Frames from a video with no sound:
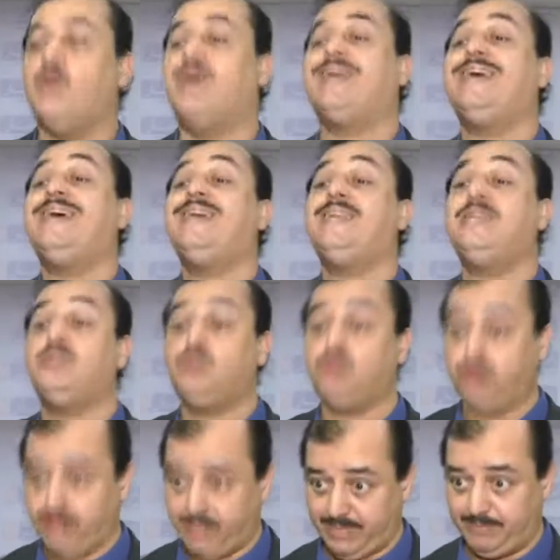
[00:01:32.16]
وكانت
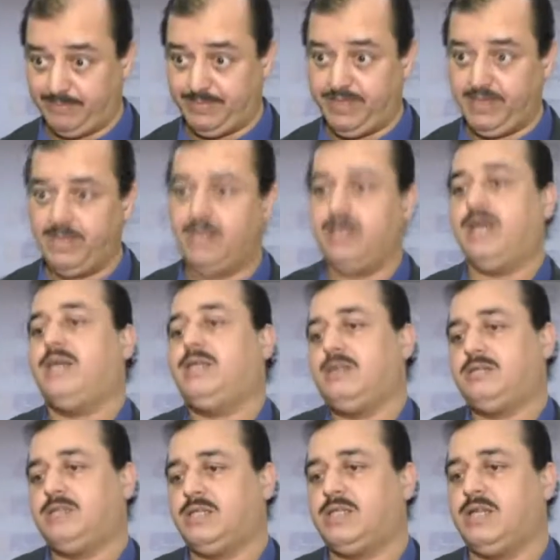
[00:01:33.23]
تنهب الآن
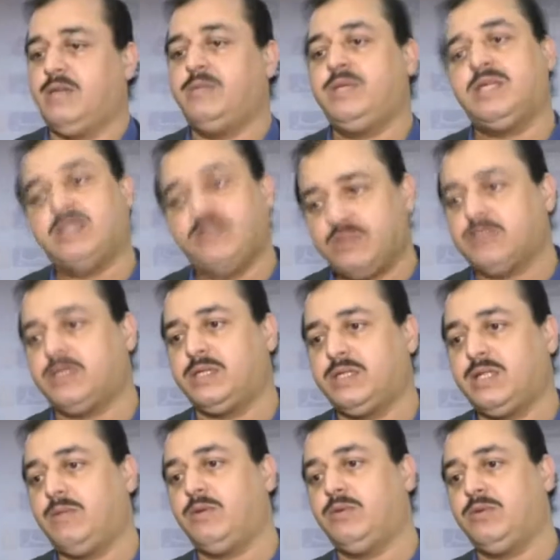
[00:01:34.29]
الجهات الأمنية
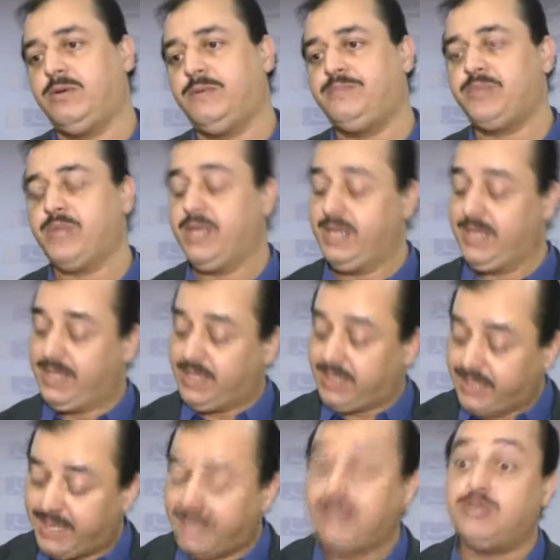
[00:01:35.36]
تفطنت الموضوع
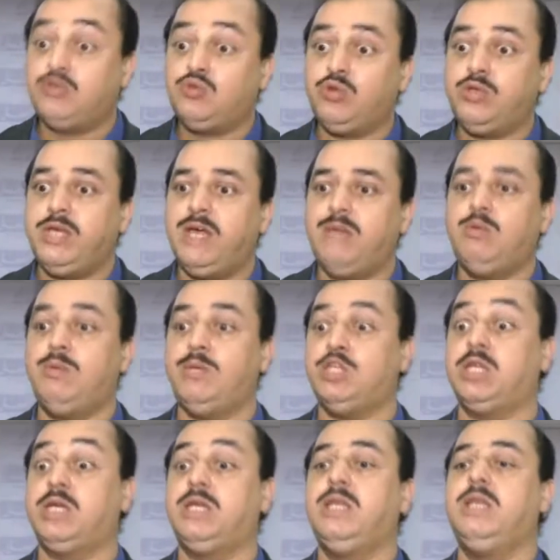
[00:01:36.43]
كانت تنهب
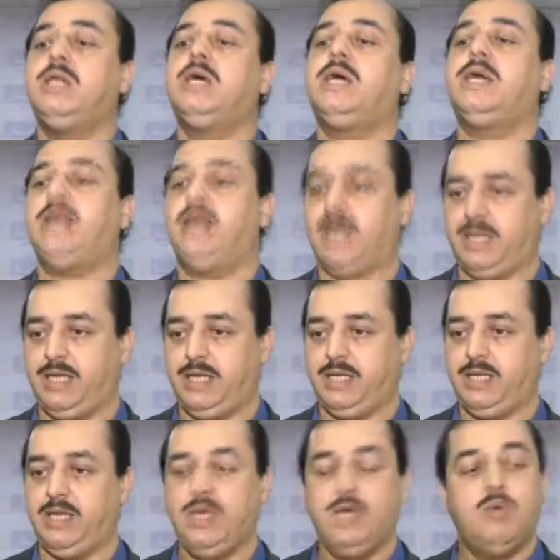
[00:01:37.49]
بشكل غير
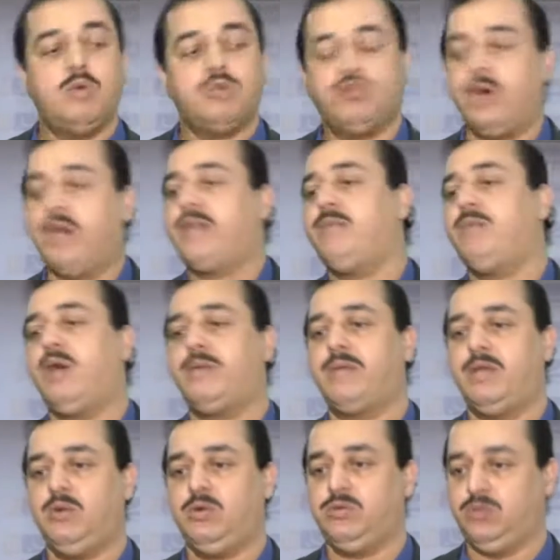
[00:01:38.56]
عقلاني وتهرب
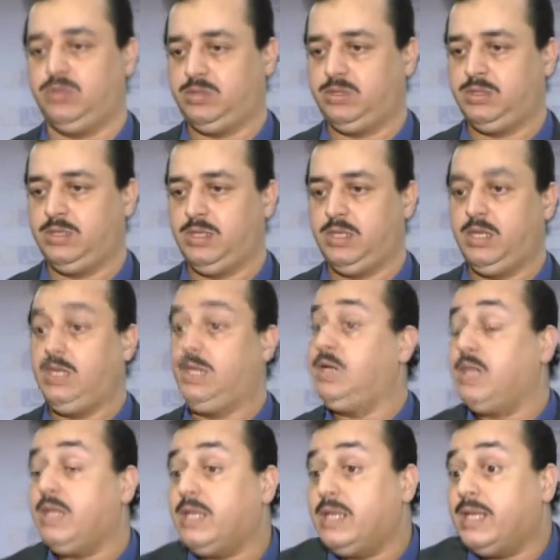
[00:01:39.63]
عبر الحدود
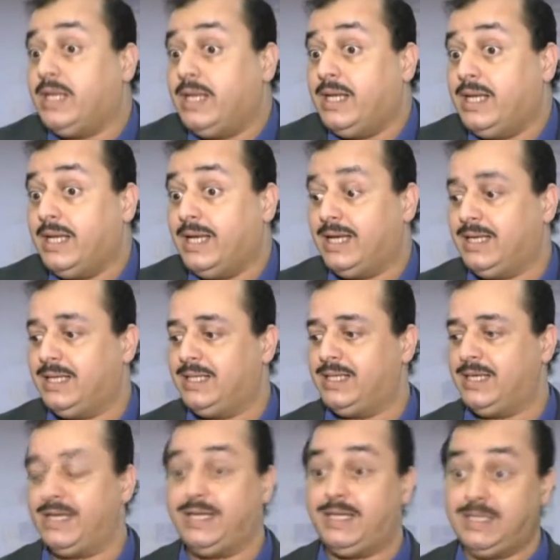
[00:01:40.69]

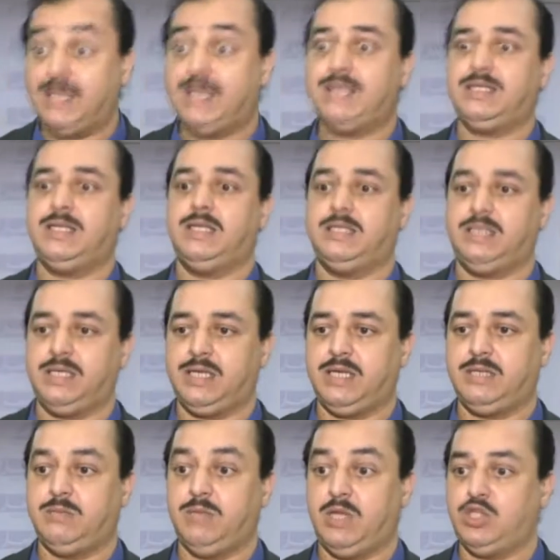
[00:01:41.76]
النداءات التي
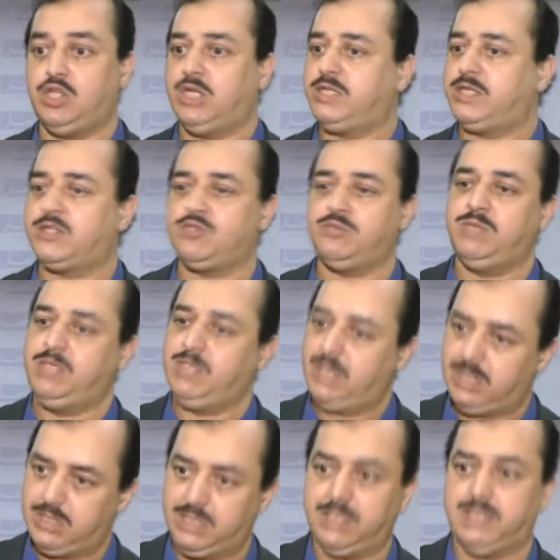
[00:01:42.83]
كانت من الجهات
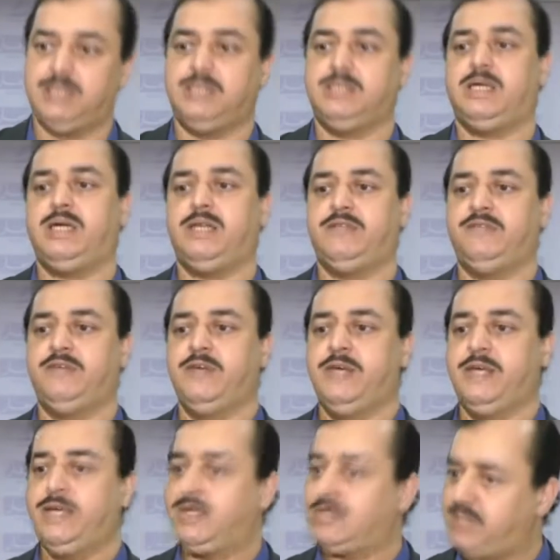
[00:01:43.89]
الرسمية التي تعرف
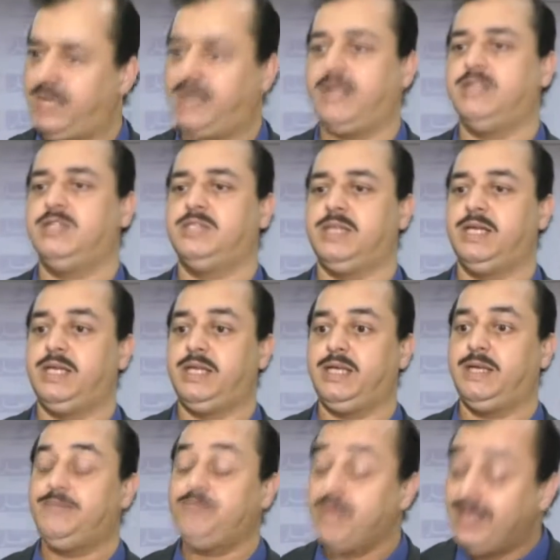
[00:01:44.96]
الصحراء
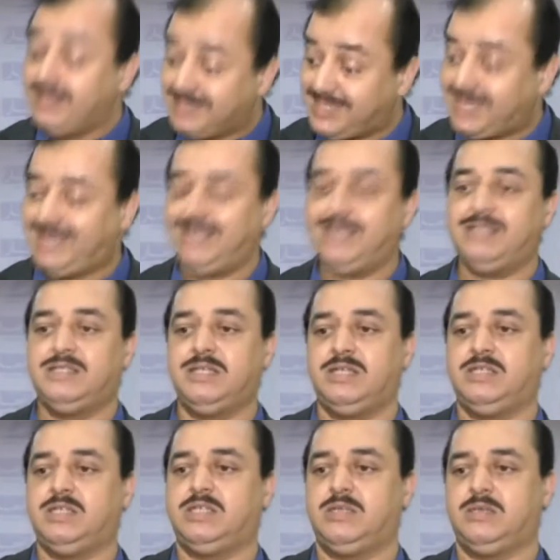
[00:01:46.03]
الجزائرية جعلت
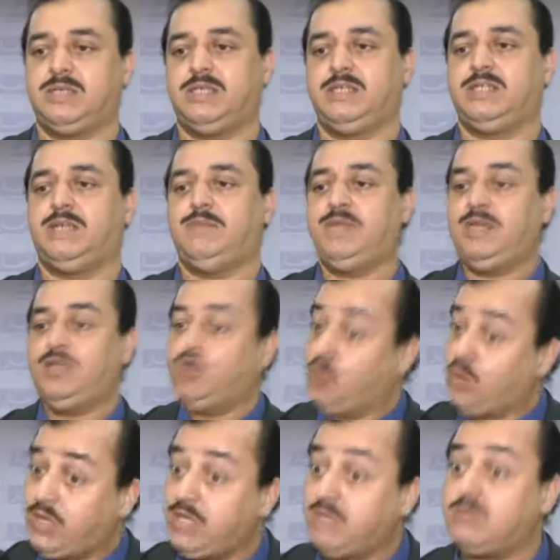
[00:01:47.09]
الجيش الوطني الشعبي
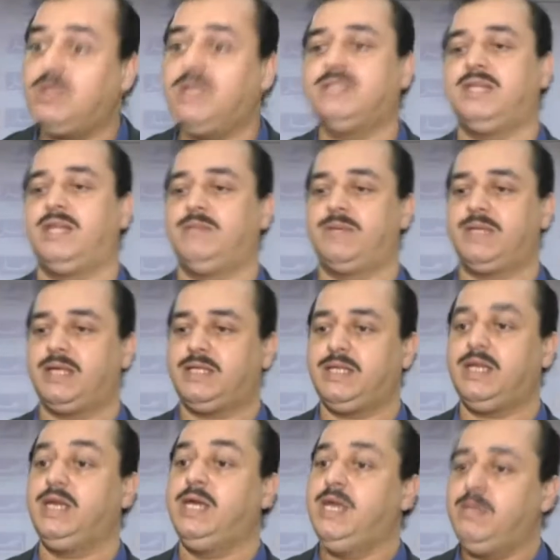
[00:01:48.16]
يحيط هذه
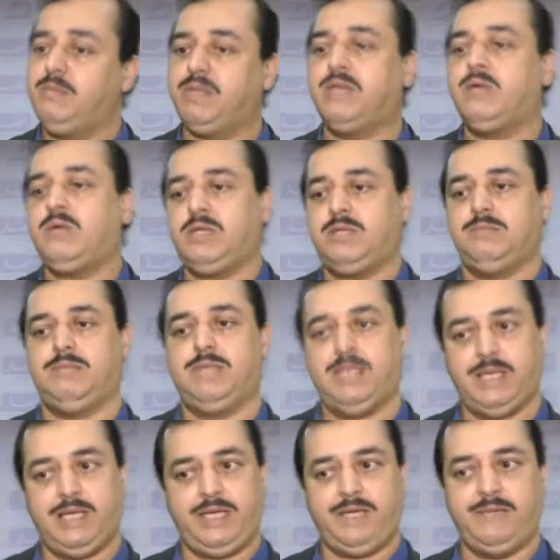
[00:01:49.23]
المناطق بنوع
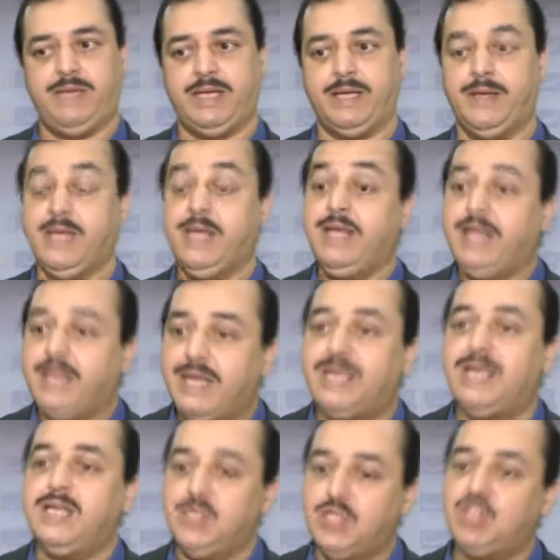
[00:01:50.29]
من الحماية
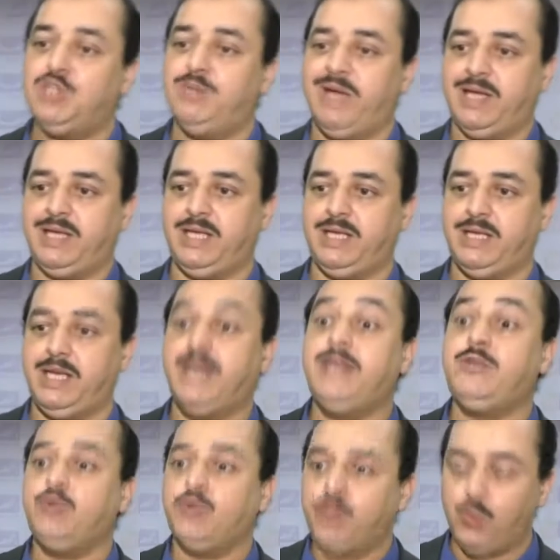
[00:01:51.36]
لكن يجب علينا
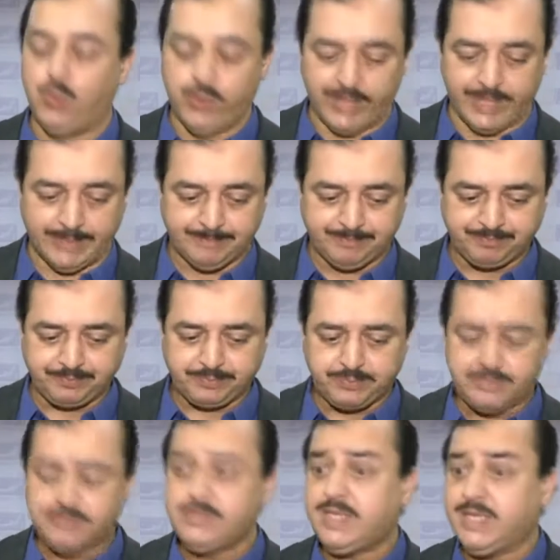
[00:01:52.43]
أن نطور
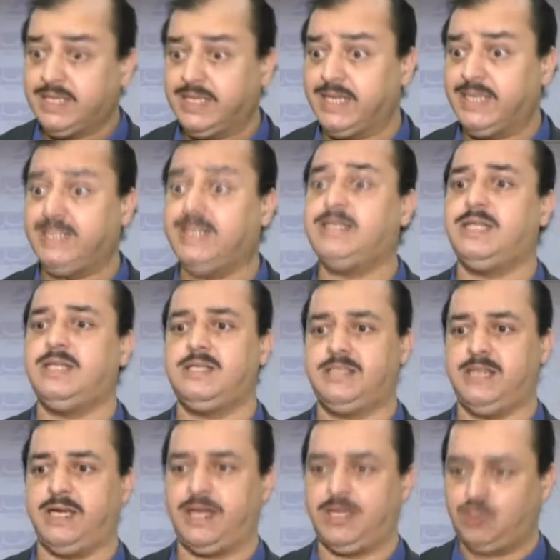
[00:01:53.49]
تقنية
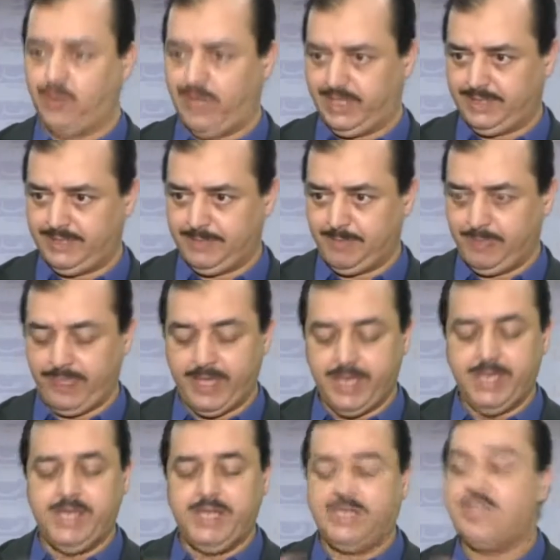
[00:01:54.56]
الاستخراج واحد
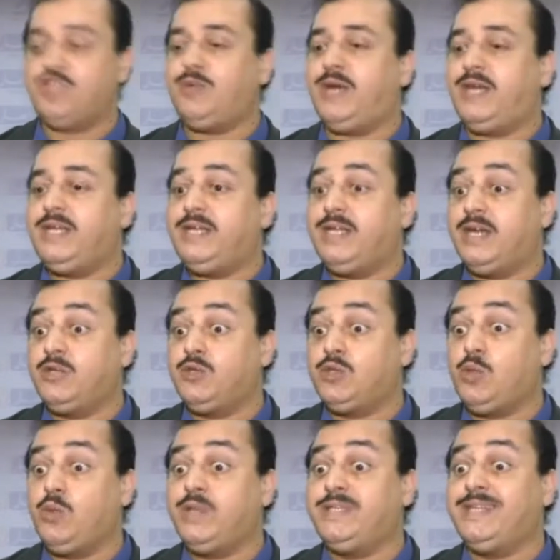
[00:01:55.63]
يجب علينا أن
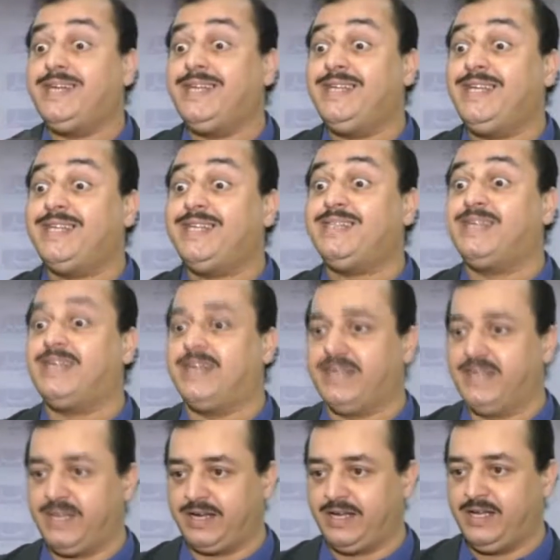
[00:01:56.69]
نطور تقنية
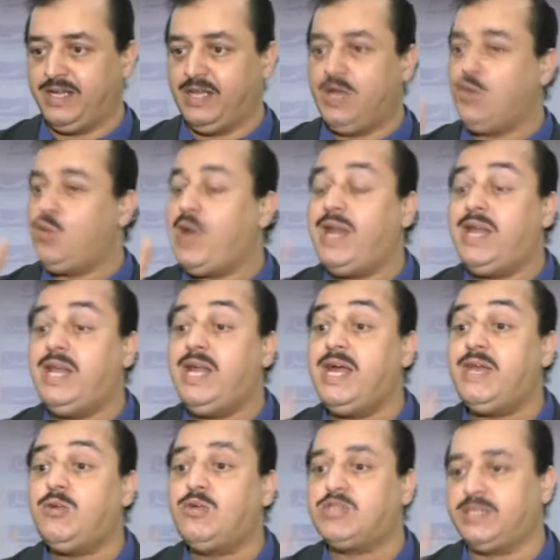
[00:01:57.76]
التكرير وأن
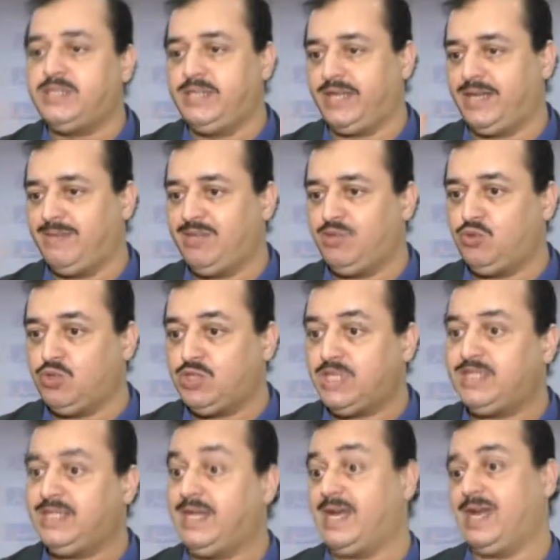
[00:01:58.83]
لا نصدر
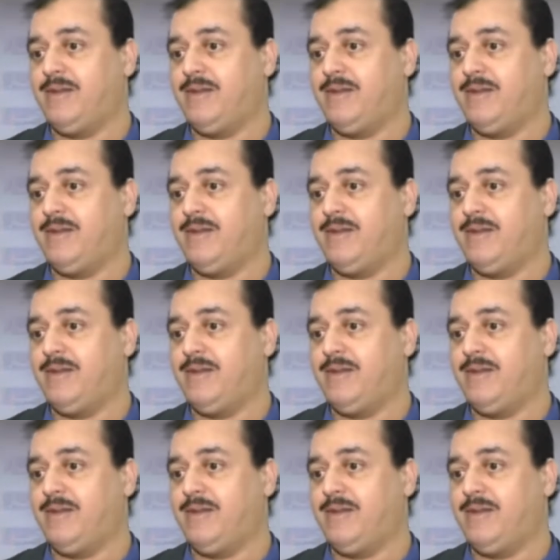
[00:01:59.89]
منتوجاتنا